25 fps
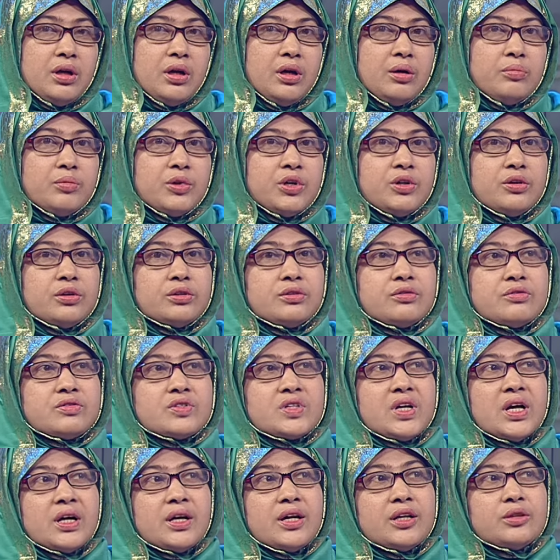আমরা হয়তো
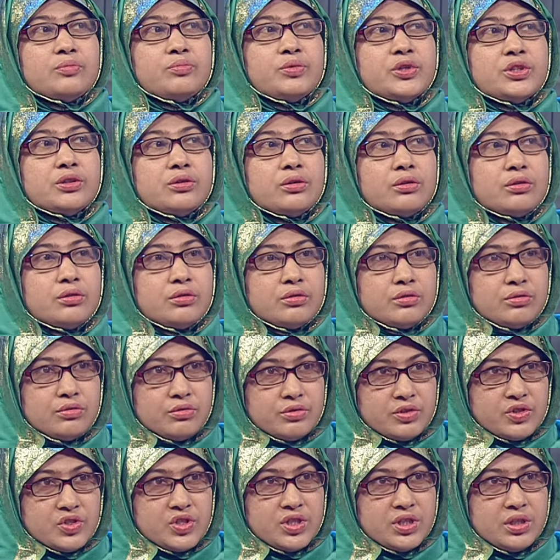জাকাত বিতরণ
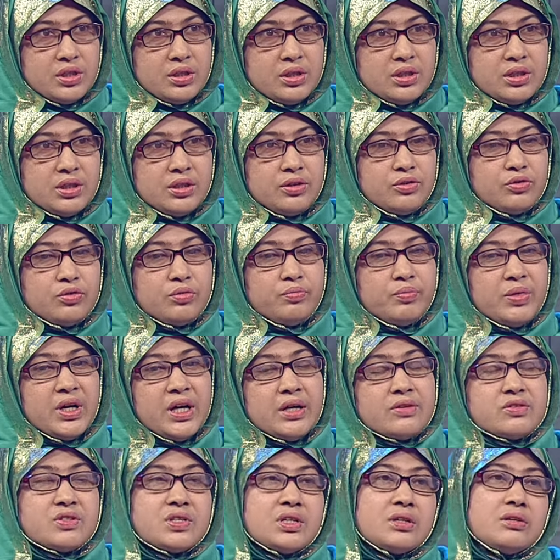করছি কিন্তু
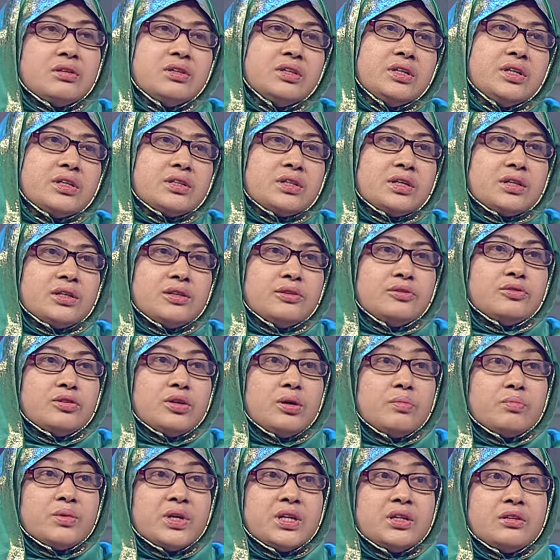বেসিকলি এটা কিন্তু
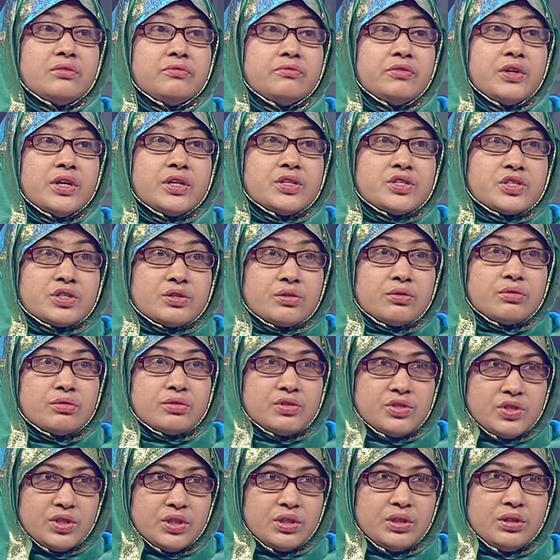আমরা ইনভেস্ট
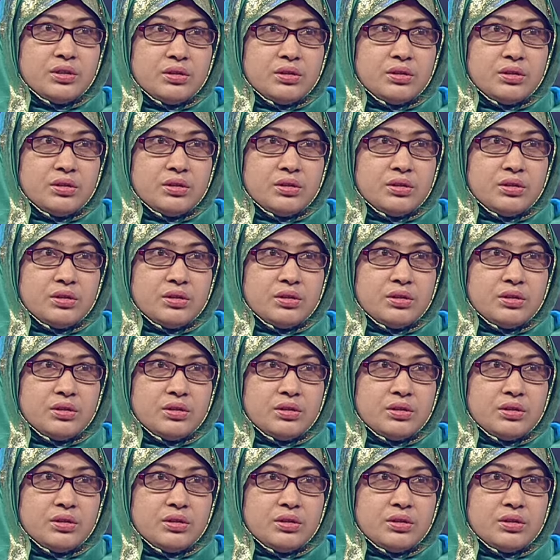করছি